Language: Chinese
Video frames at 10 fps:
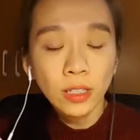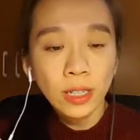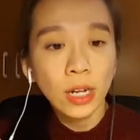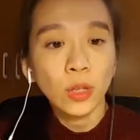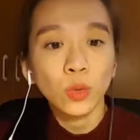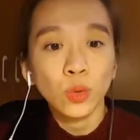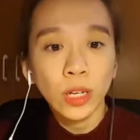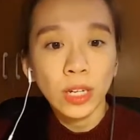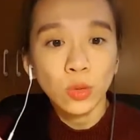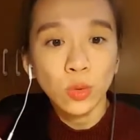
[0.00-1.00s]
呢，才能去
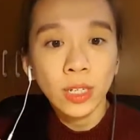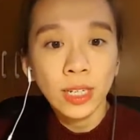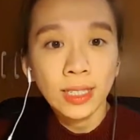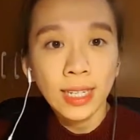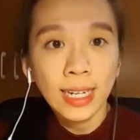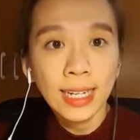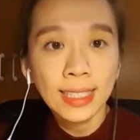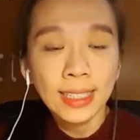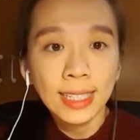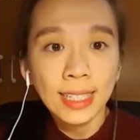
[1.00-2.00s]
给它转得更加的
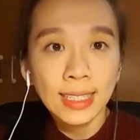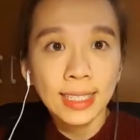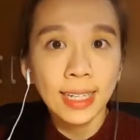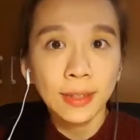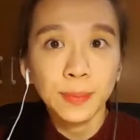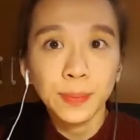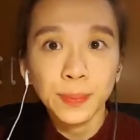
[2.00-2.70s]
干净一些。